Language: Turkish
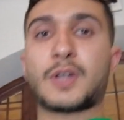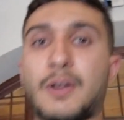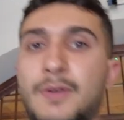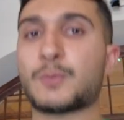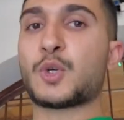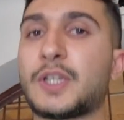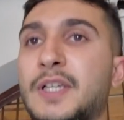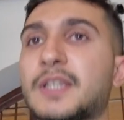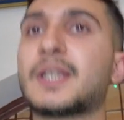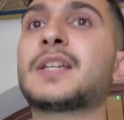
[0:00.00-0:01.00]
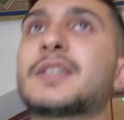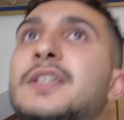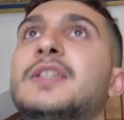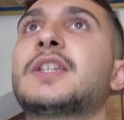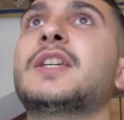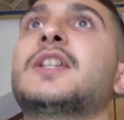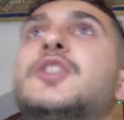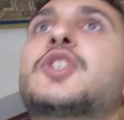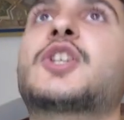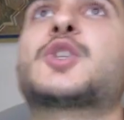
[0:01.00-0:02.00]
Kafam o kadar dalgın ki
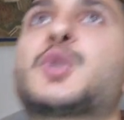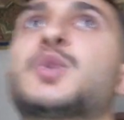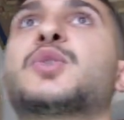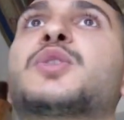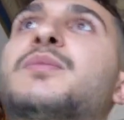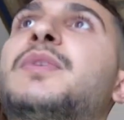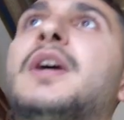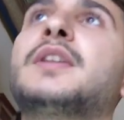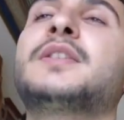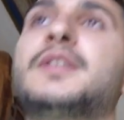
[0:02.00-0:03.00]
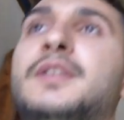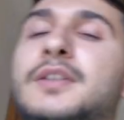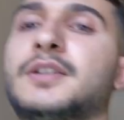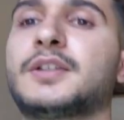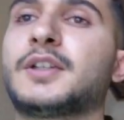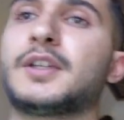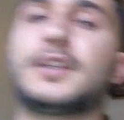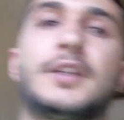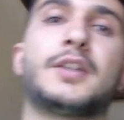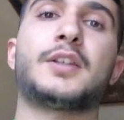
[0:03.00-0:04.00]
çıkışı unuttum bir an.
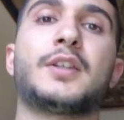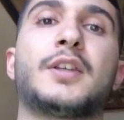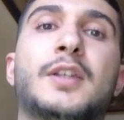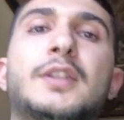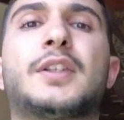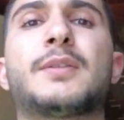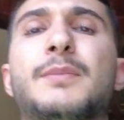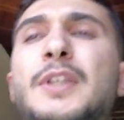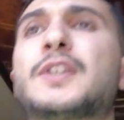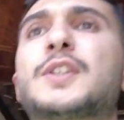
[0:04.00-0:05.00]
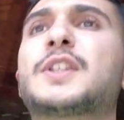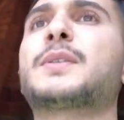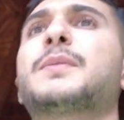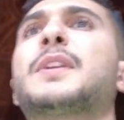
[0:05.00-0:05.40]
Evet, meclis